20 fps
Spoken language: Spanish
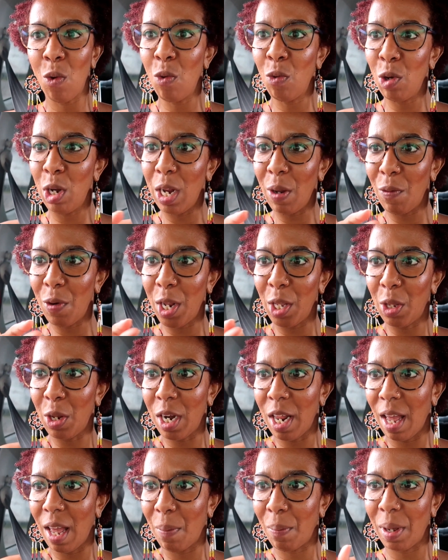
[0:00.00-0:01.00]
un librito
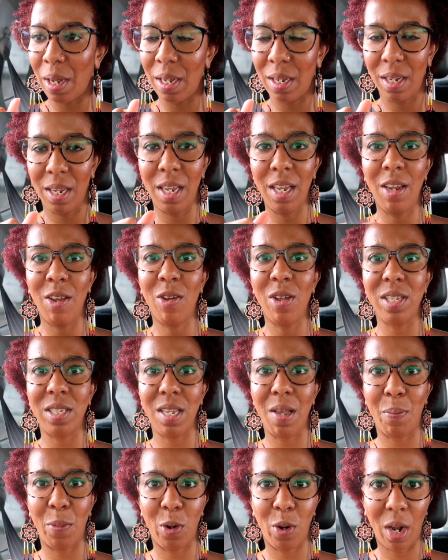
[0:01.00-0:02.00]
nada más y yo
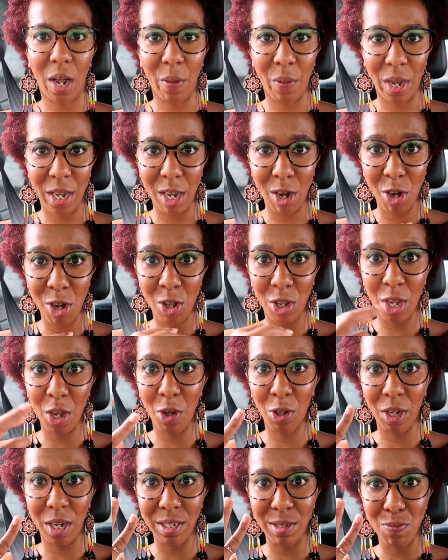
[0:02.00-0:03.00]
decía, bueno caballero, yo
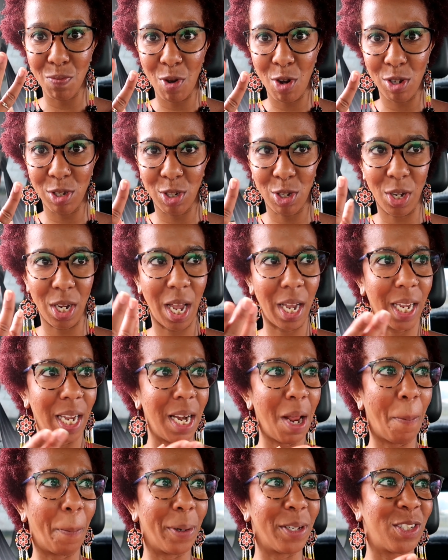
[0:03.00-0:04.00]
tengo tres bolsos y aquí
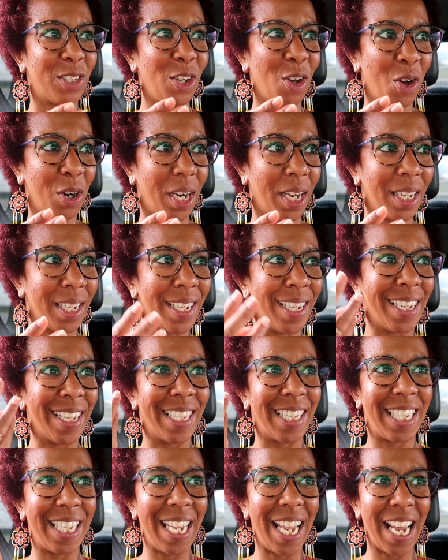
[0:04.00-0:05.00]
las personas
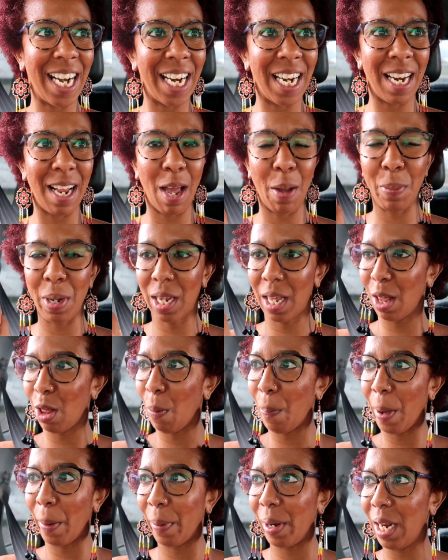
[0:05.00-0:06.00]
tiene nada más que
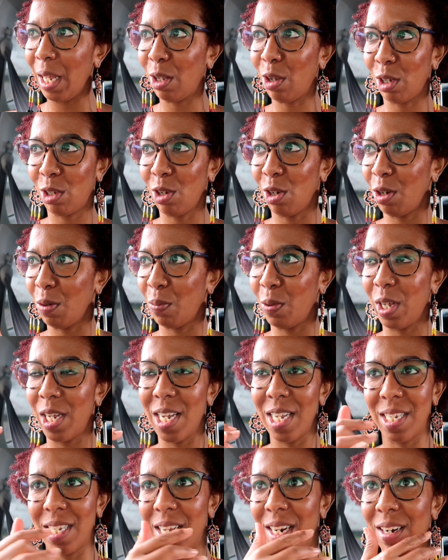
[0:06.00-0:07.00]
dos papelitos, esto no
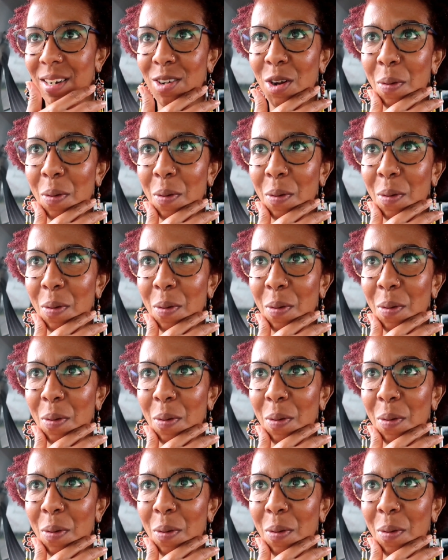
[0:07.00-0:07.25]
puede ser